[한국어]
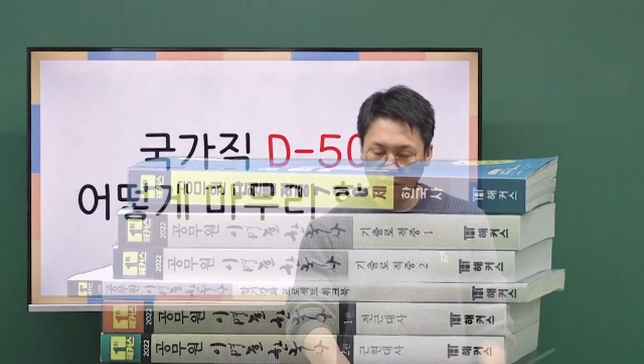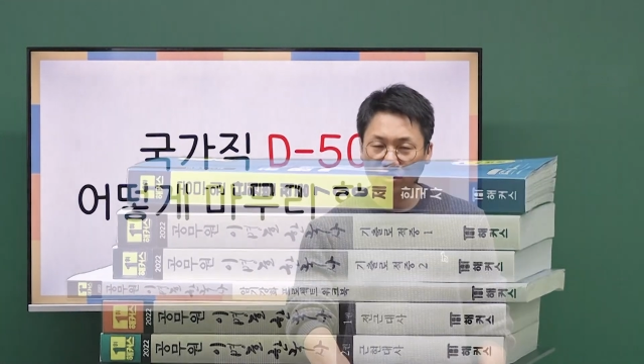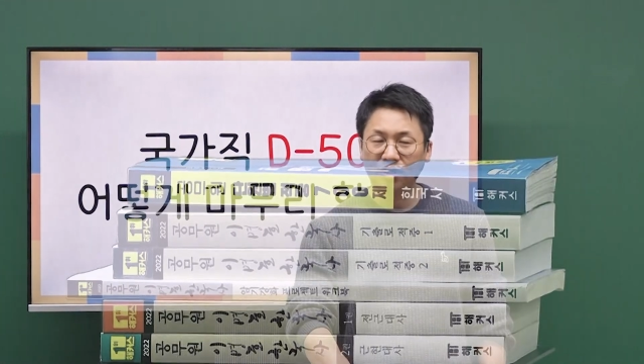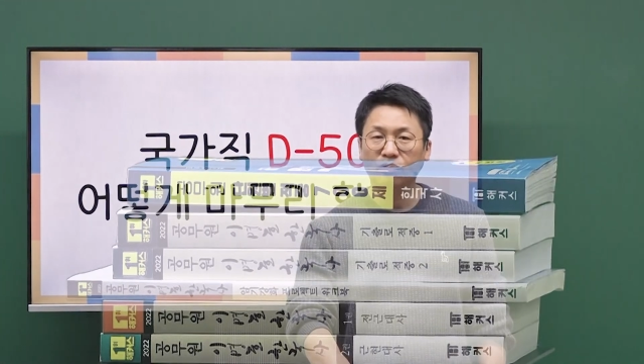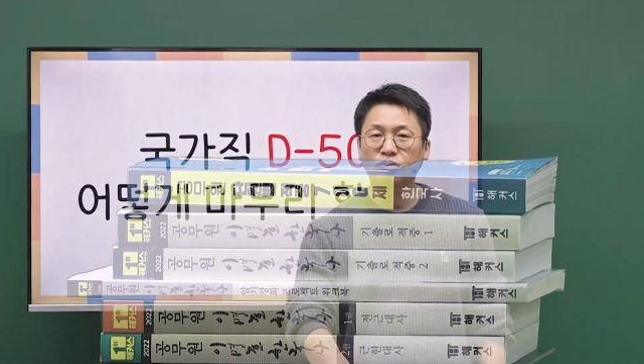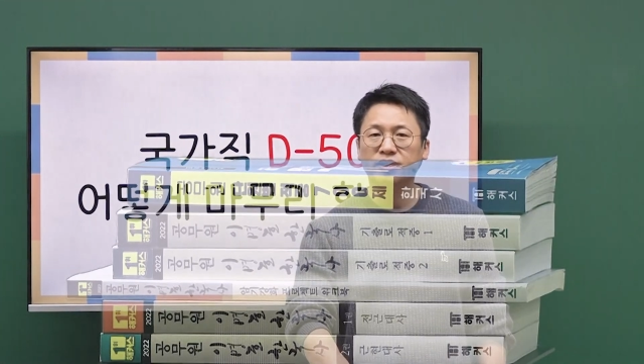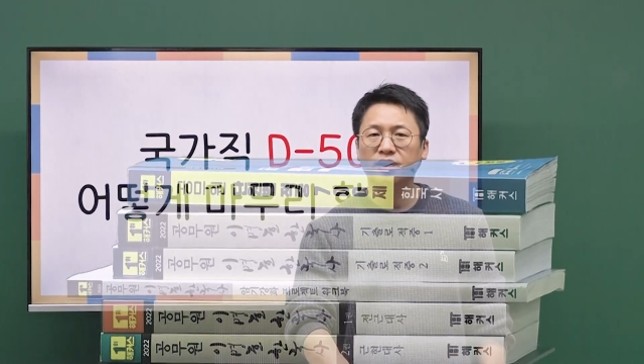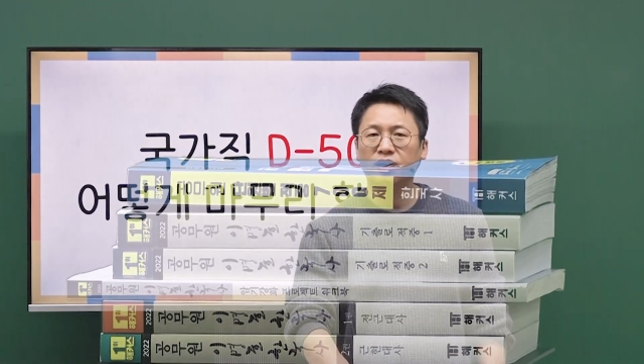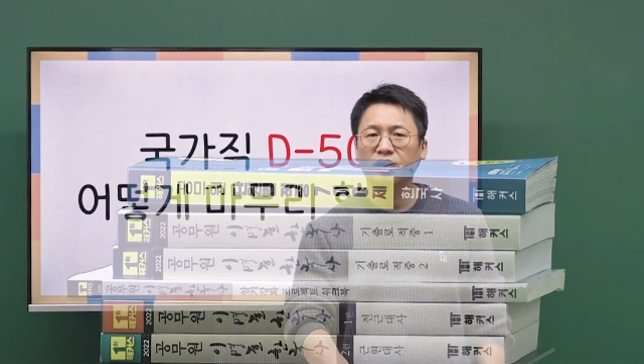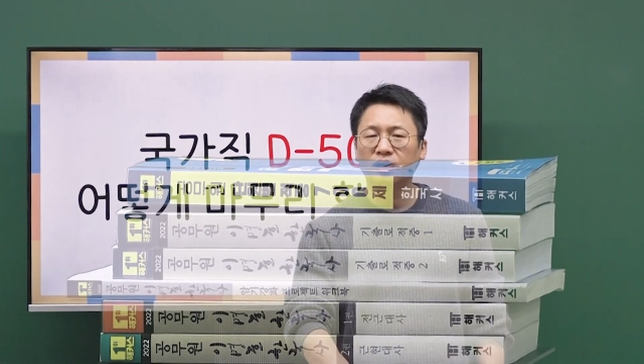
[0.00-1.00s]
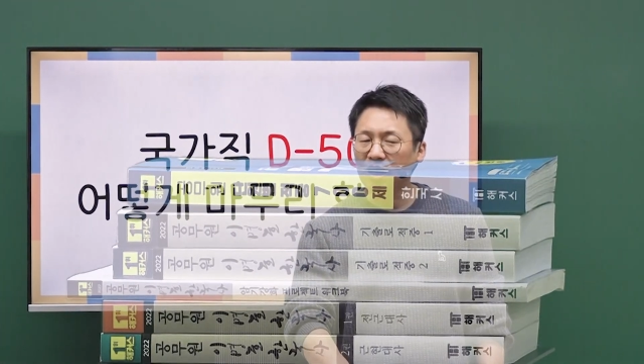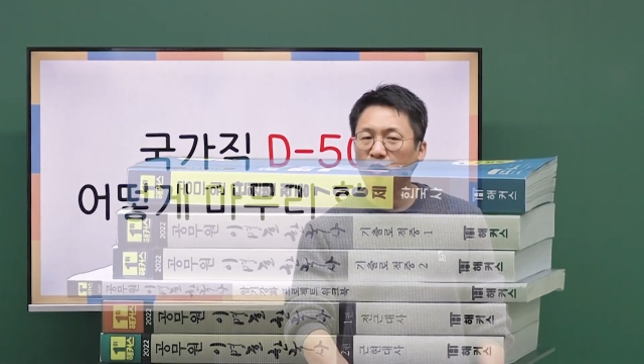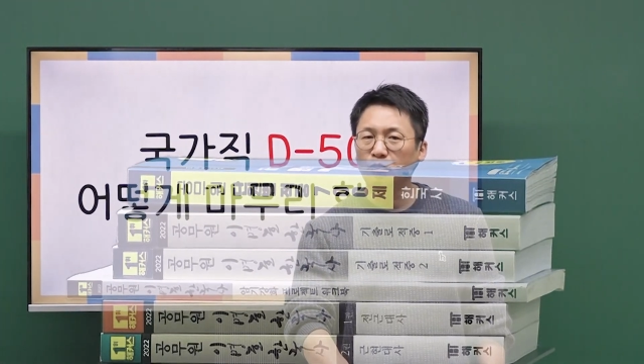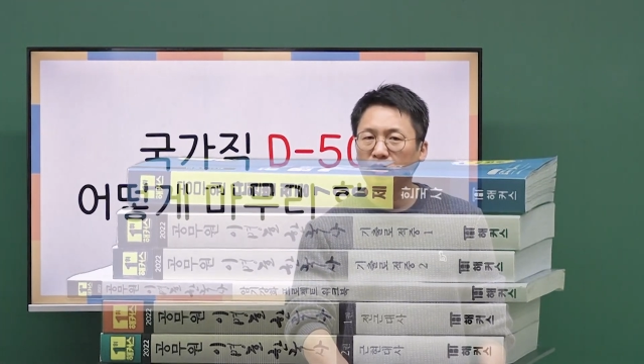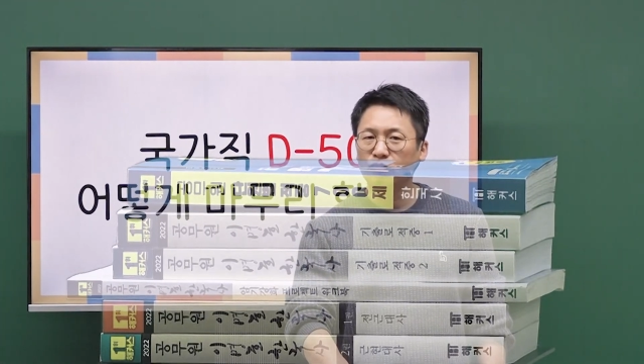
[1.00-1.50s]
이것은 한국사
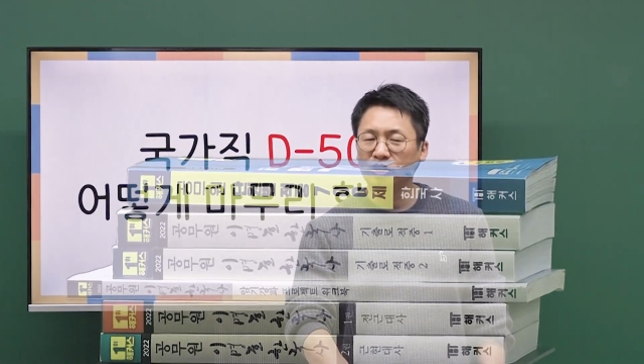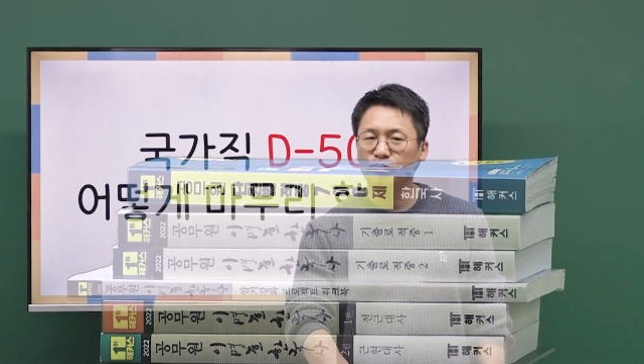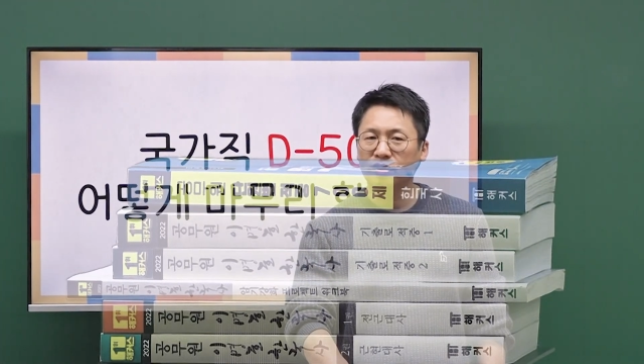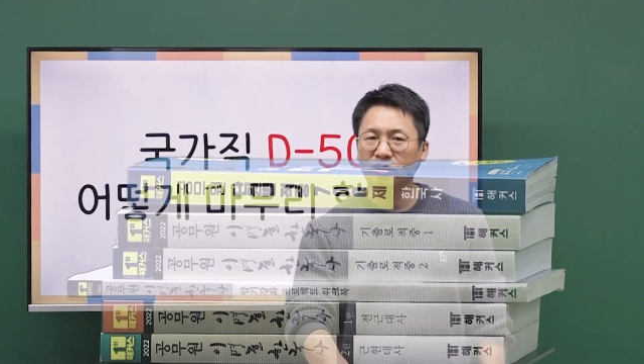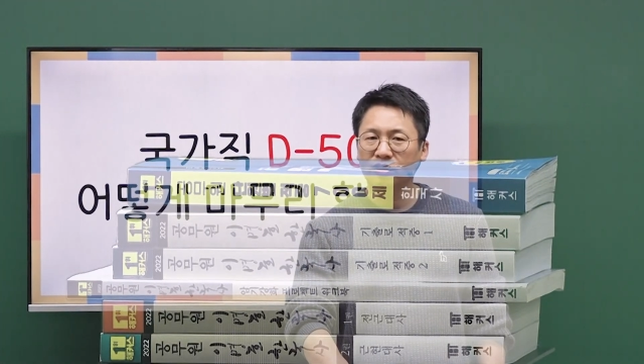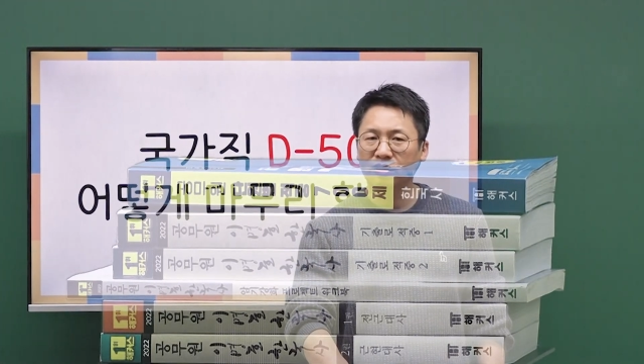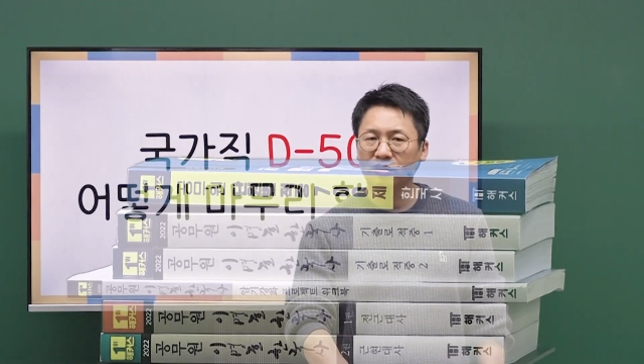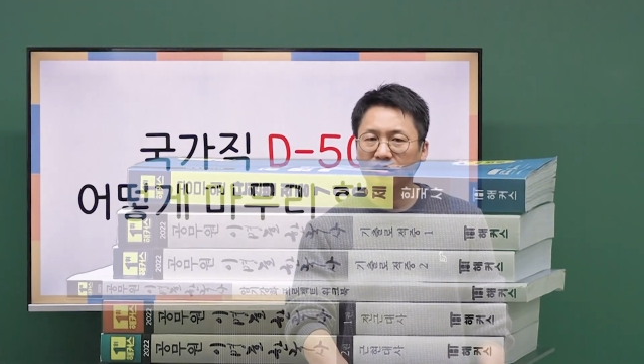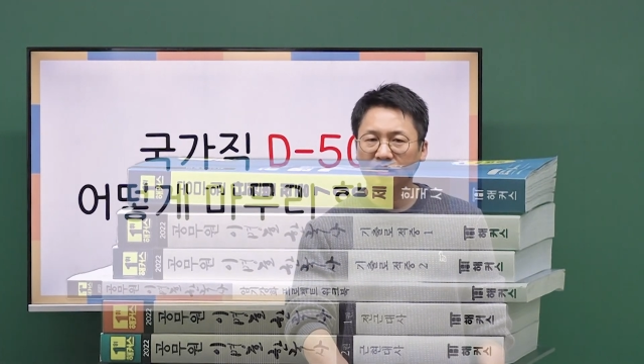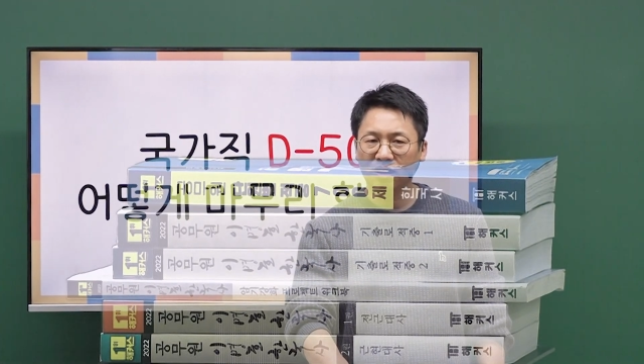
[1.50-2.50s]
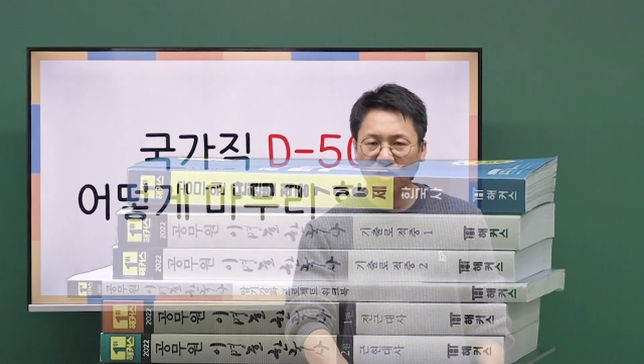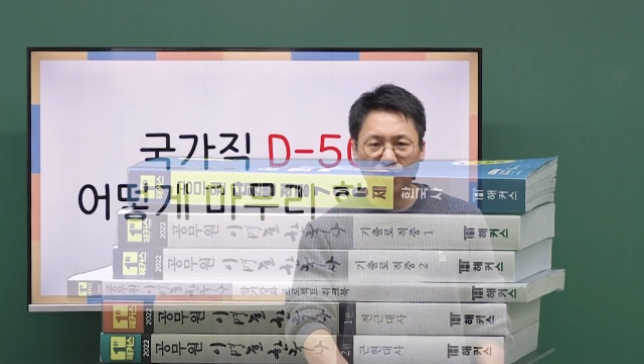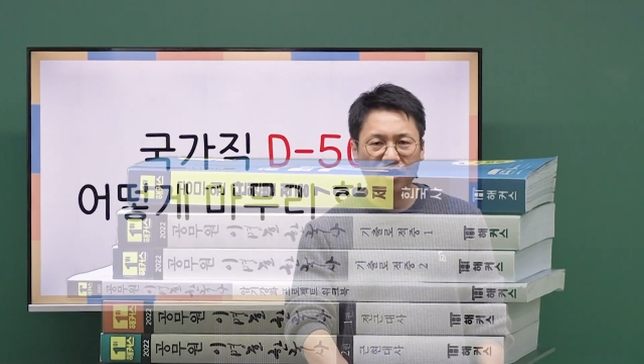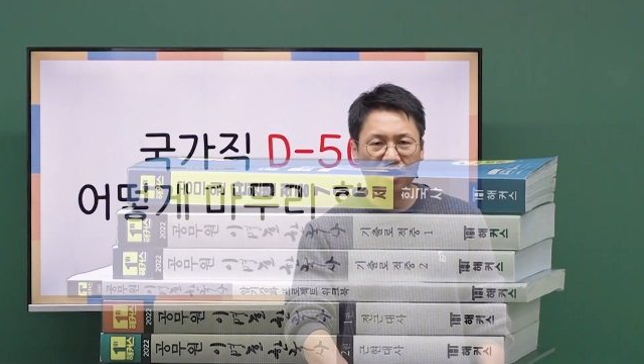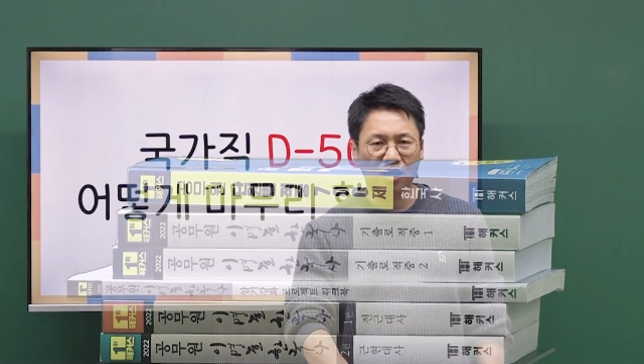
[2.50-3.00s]
단원별 문제풀이했던
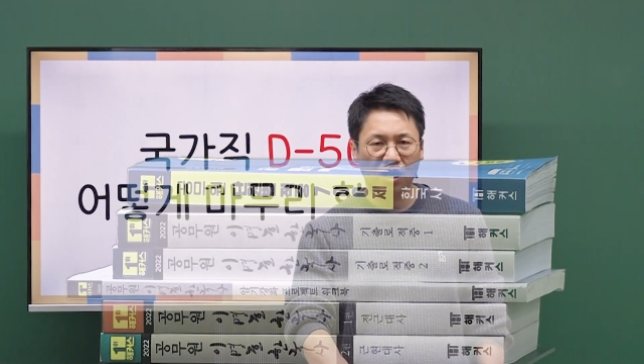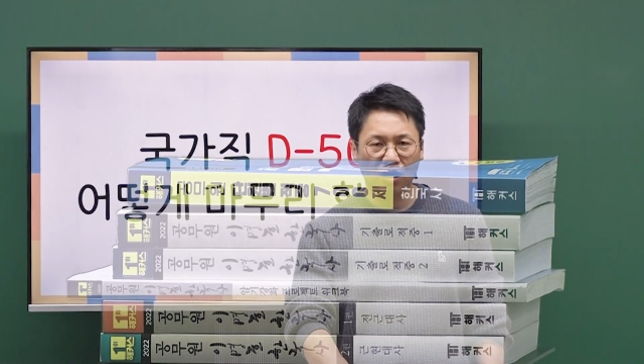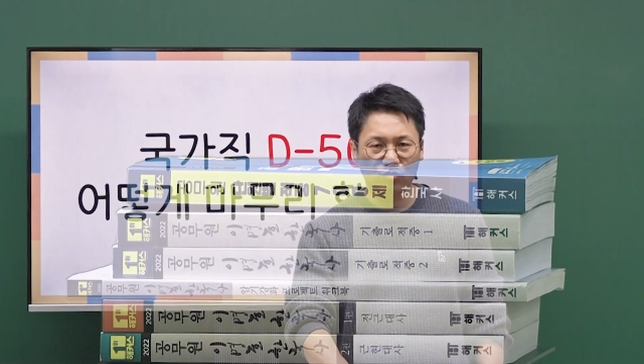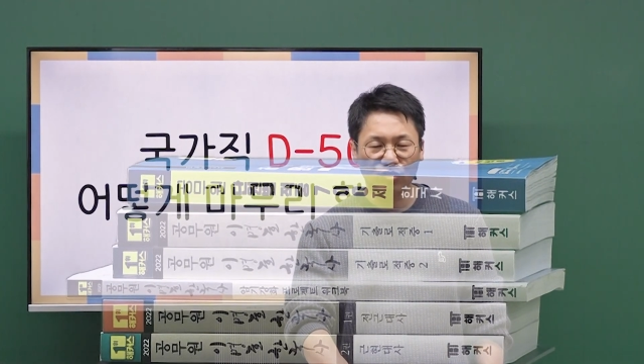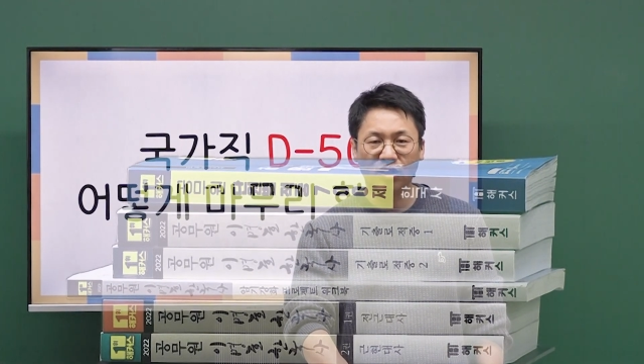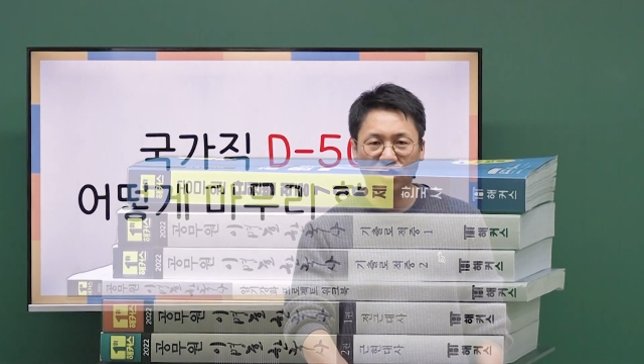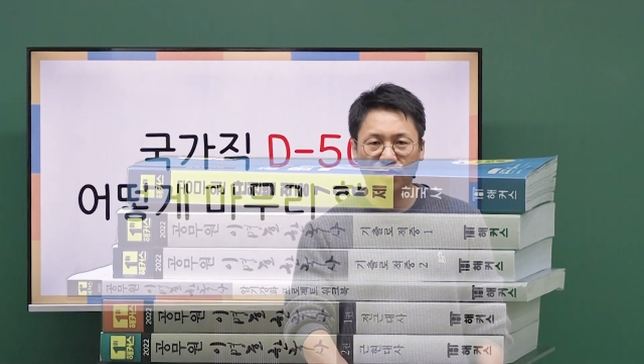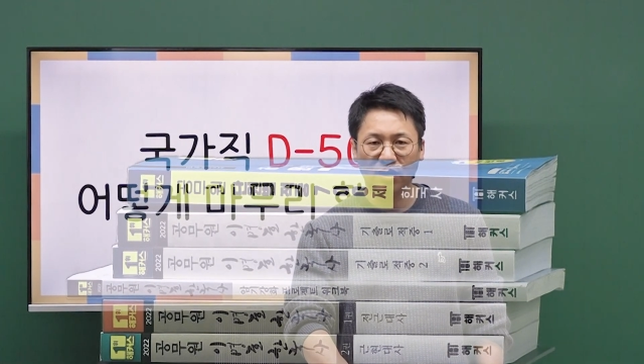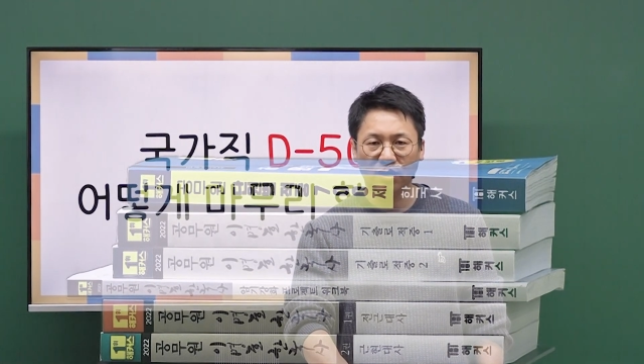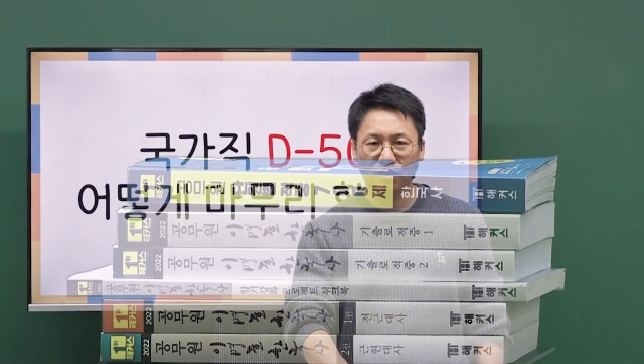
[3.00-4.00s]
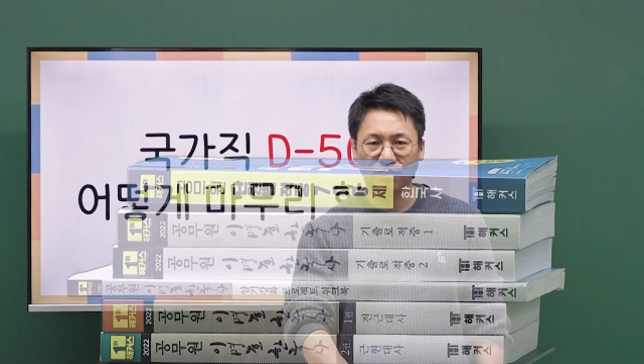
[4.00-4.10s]
700제 문제집이에요.